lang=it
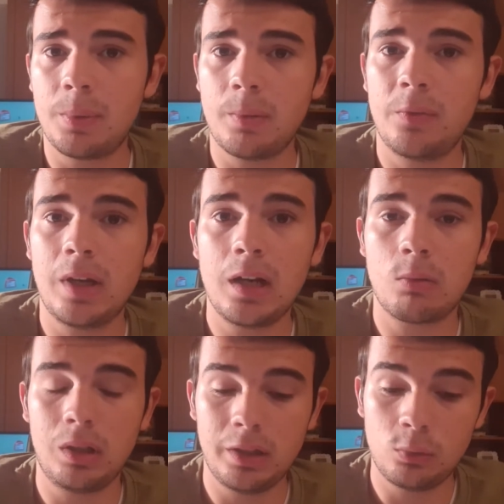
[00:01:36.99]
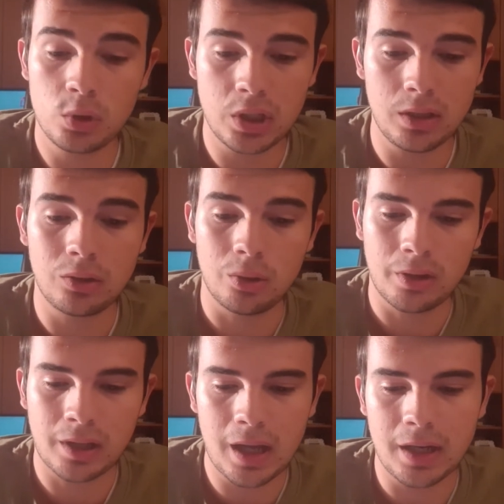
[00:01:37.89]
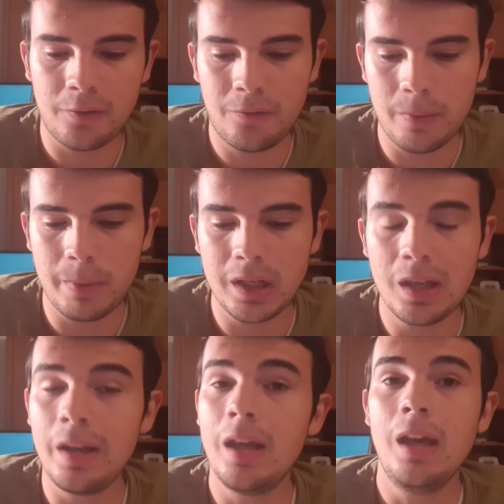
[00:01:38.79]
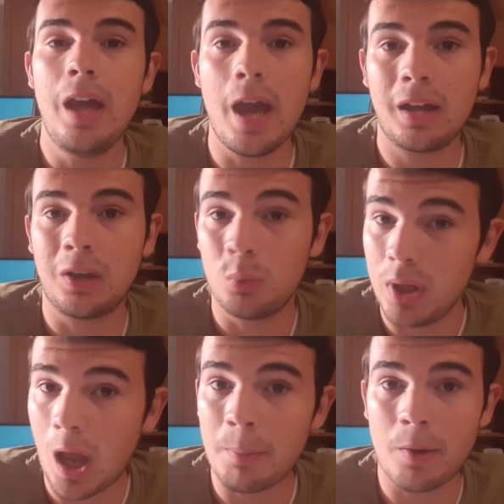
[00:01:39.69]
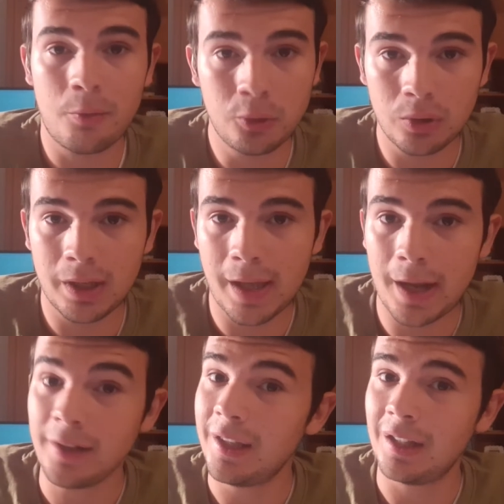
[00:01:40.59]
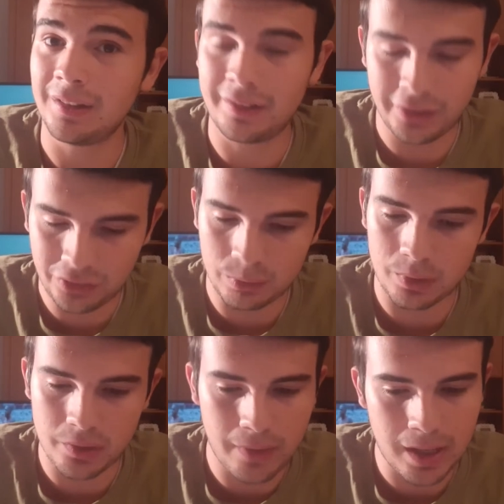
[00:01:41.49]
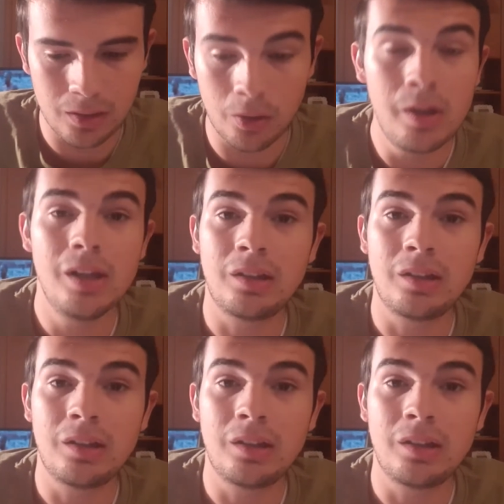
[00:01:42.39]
la prima finale è quella dei 200 rana femminili e anche qui abbiamo avuto una gara di altissimo livello